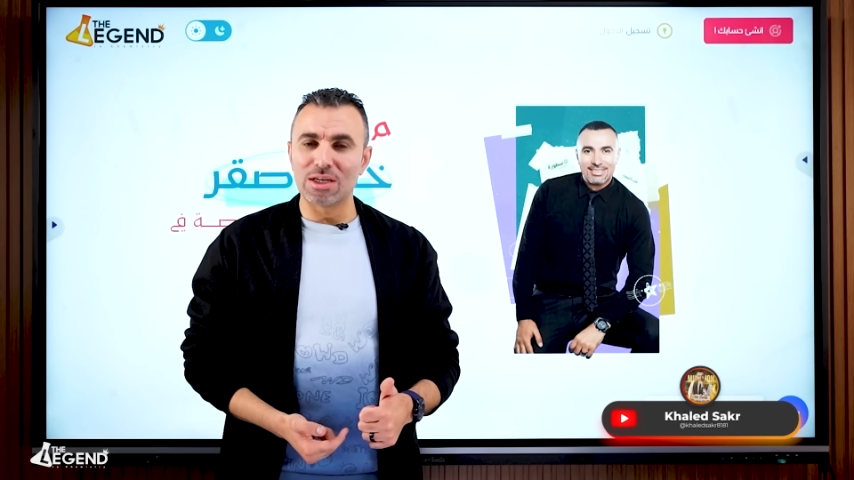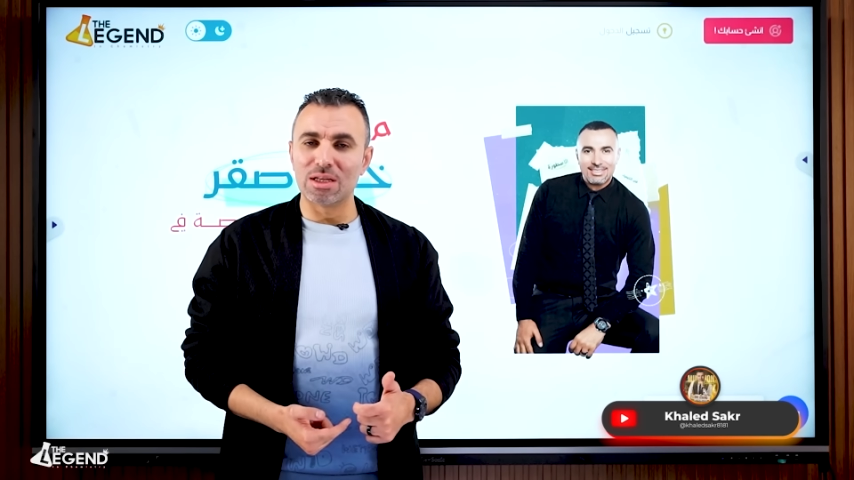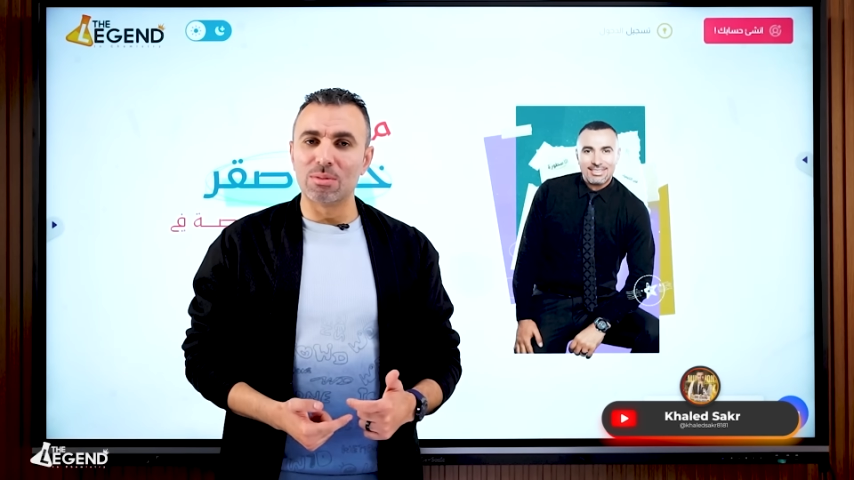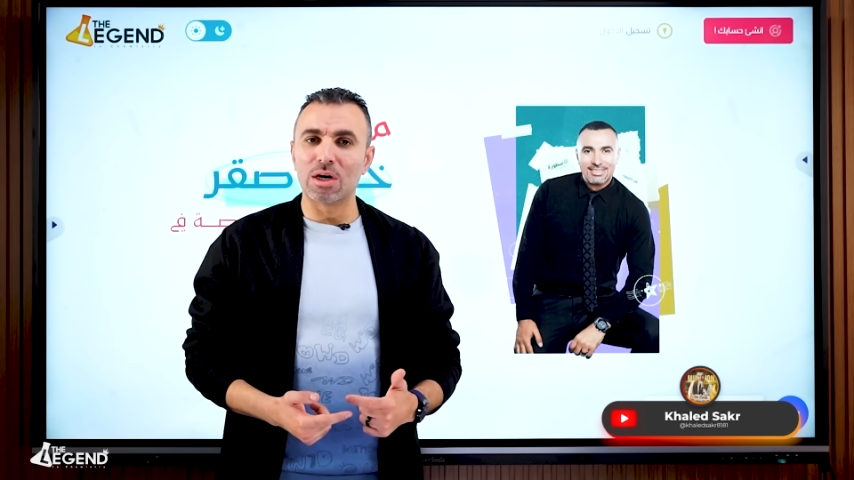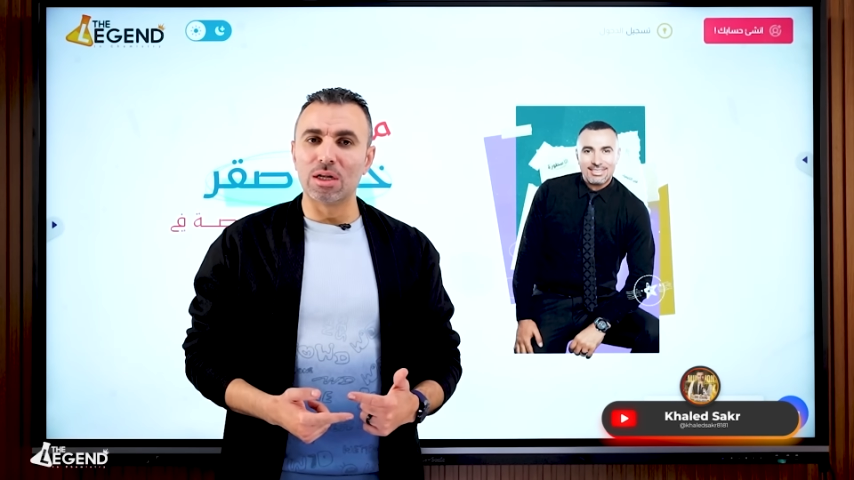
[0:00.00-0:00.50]

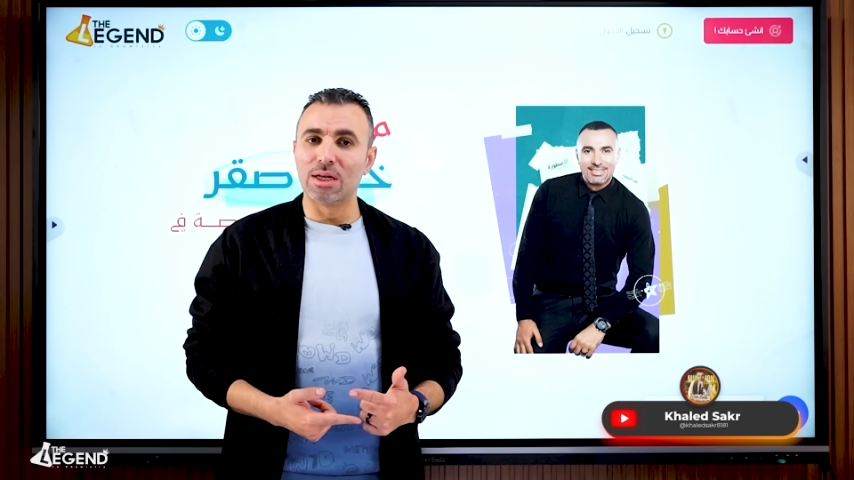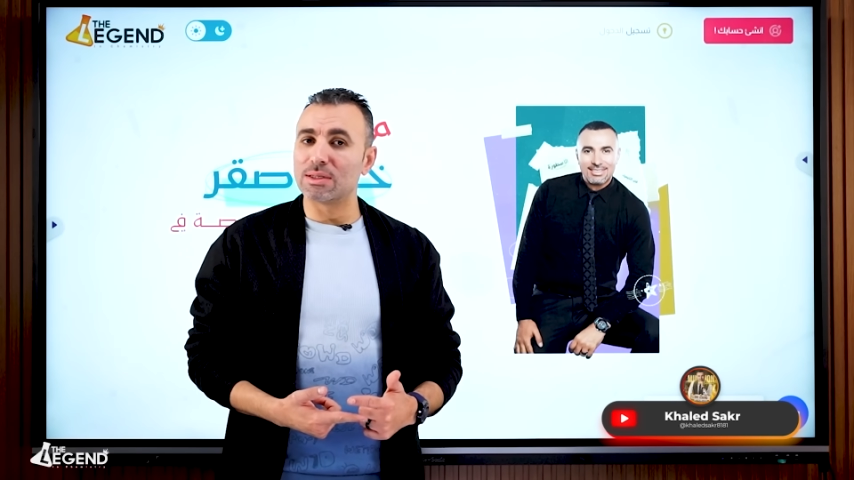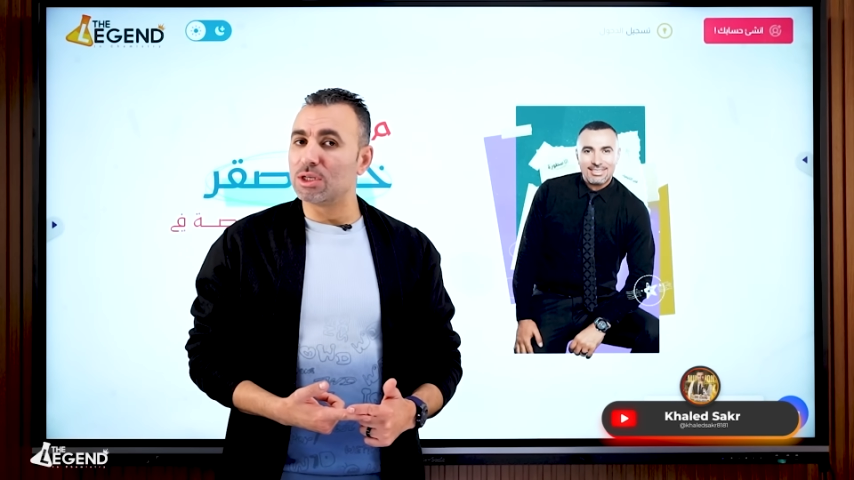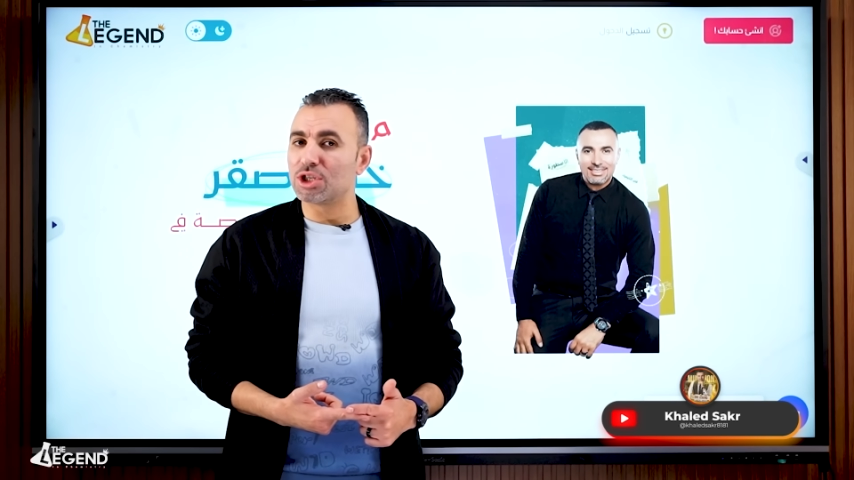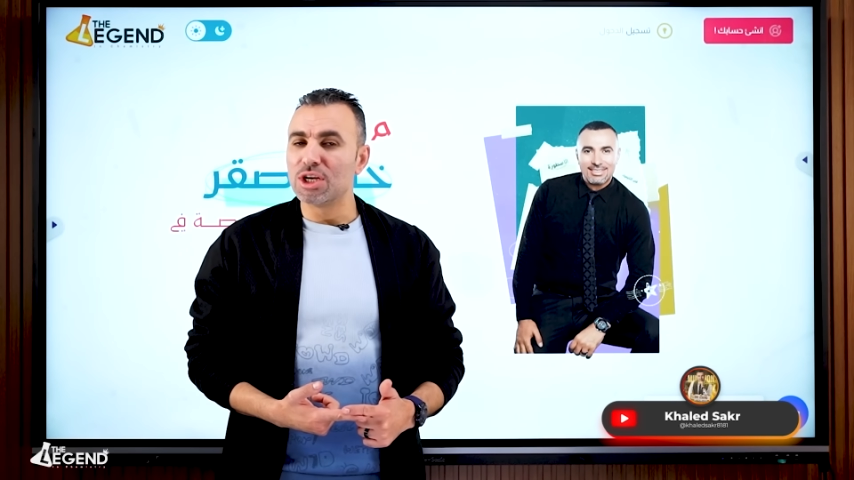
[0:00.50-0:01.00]
اصل ما
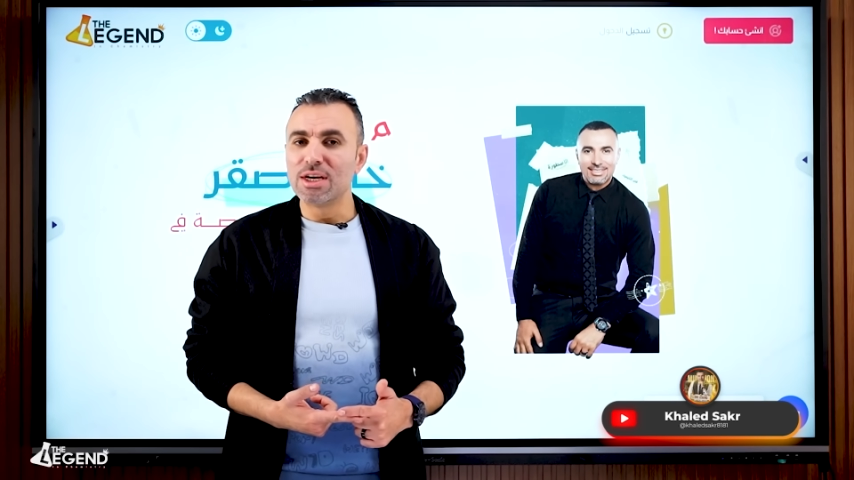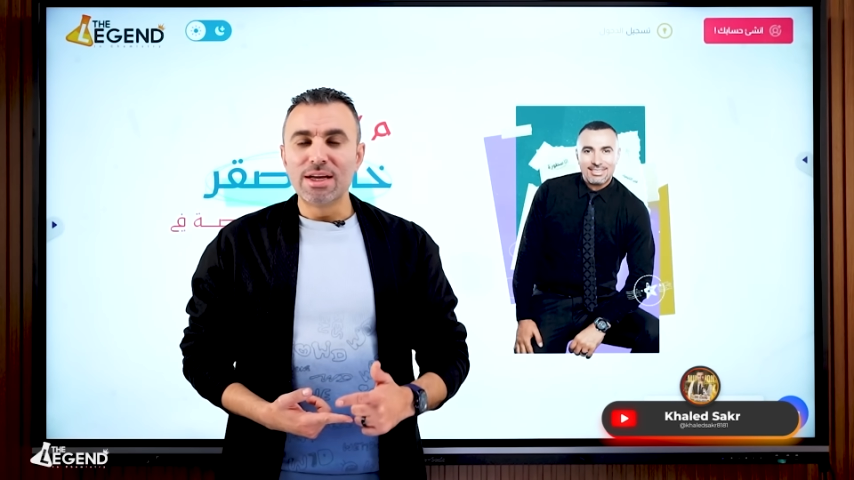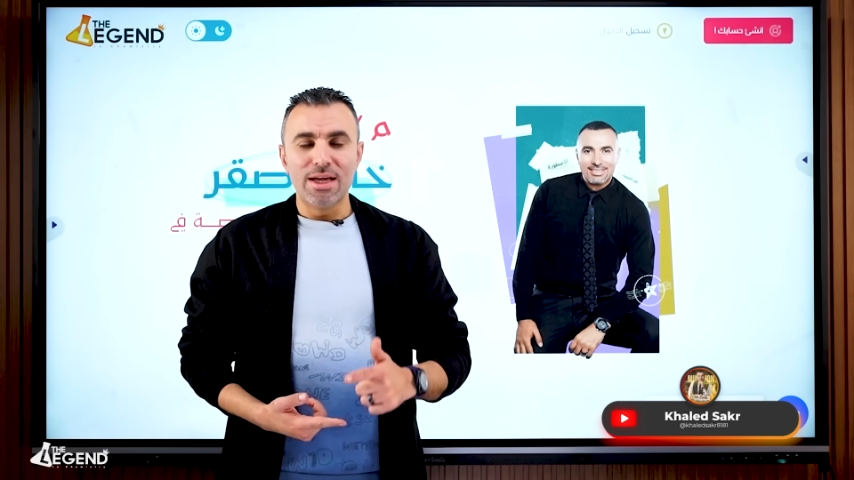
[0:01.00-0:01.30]
خلصتش